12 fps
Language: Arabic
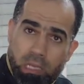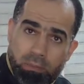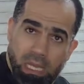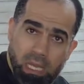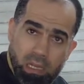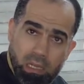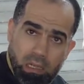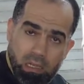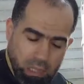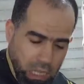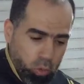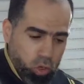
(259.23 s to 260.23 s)
هيبدا
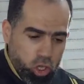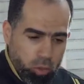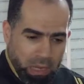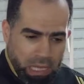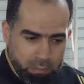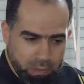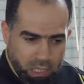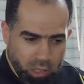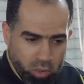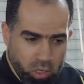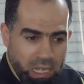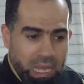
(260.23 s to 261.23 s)
صحيح اول يوم هيبدا
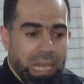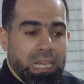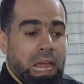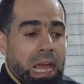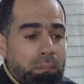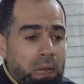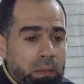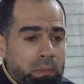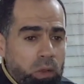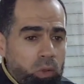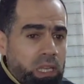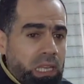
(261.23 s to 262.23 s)
اهو هل
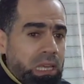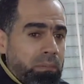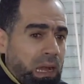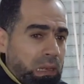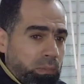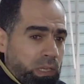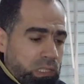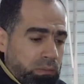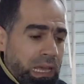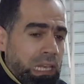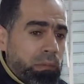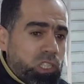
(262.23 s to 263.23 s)
الحمامه وهي نايمه على البيض
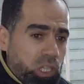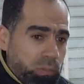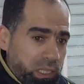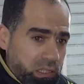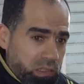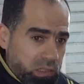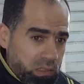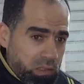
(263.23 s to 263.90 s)
ما قلبتش البيض